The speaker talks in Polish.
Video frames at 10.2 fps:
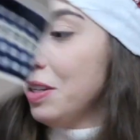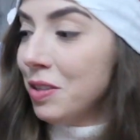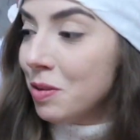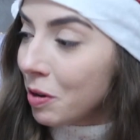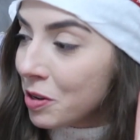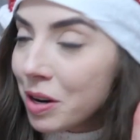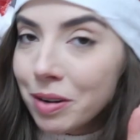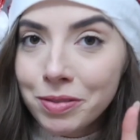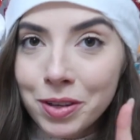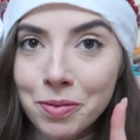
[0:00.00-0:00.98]
I
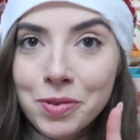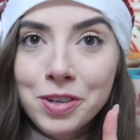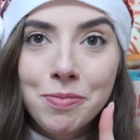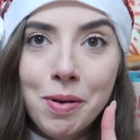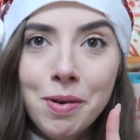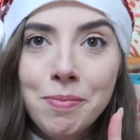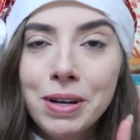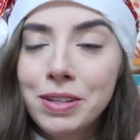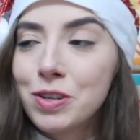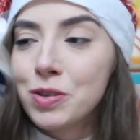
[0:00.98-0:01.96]
zobaczyłam w domu, że mama
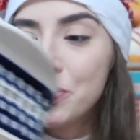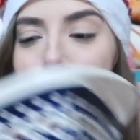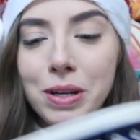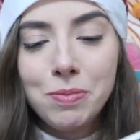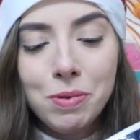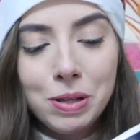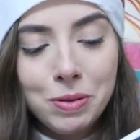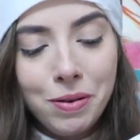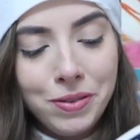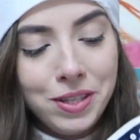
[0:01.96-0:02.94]
ma też kubek z
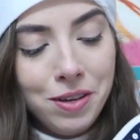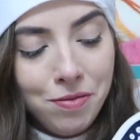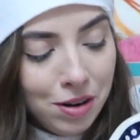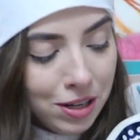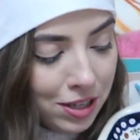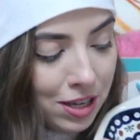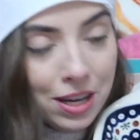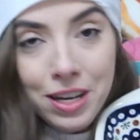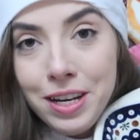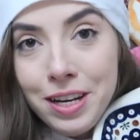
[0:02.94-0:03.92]
Bolesławca i
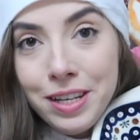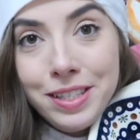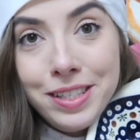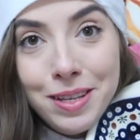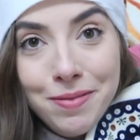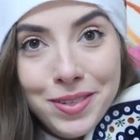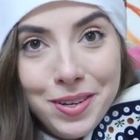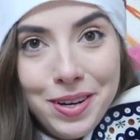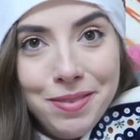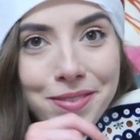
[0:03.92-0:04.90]
właśnie z tym
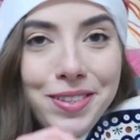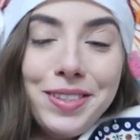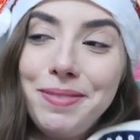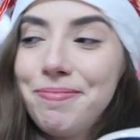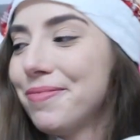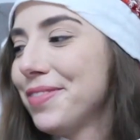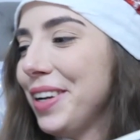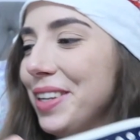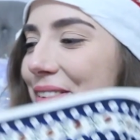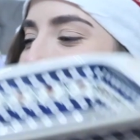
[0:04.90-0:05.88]
wzorem, więc
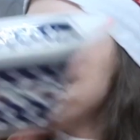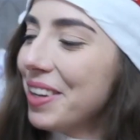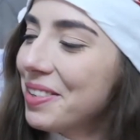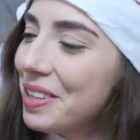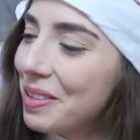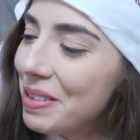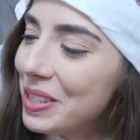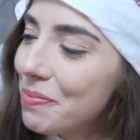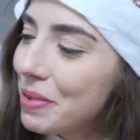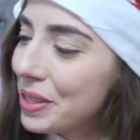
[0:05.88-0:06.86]
fajnie, akurat
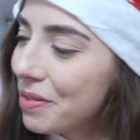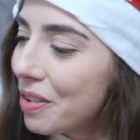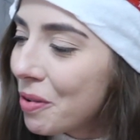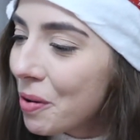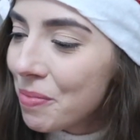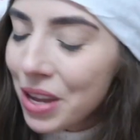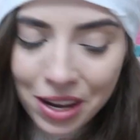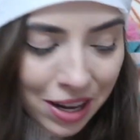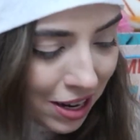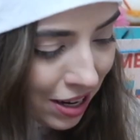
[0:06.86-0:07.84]
będzie pasowało.
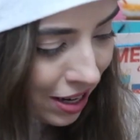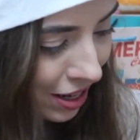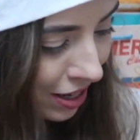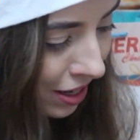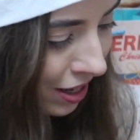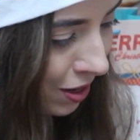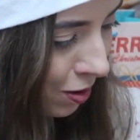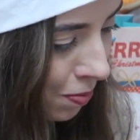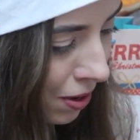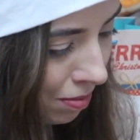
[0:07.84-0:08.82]
E, I
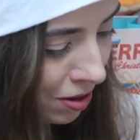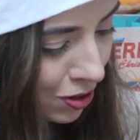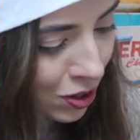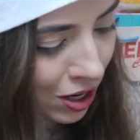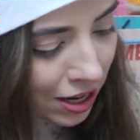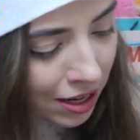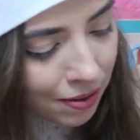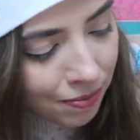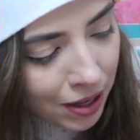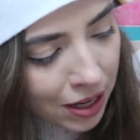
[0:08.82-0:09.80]
kupiłam
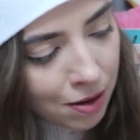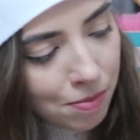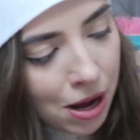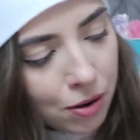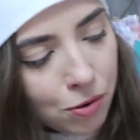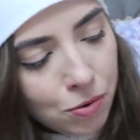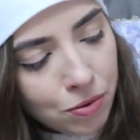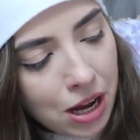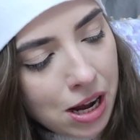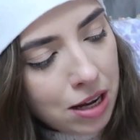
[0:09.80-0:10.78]
jeszcze na jarmarku,
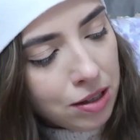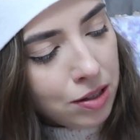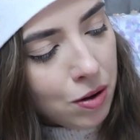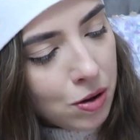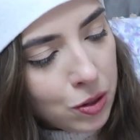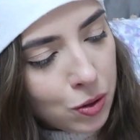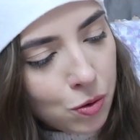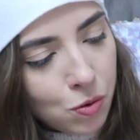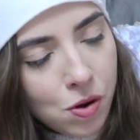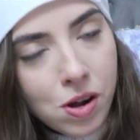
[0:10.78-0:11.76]
na
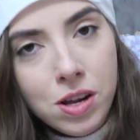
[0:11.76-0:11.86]
stoisku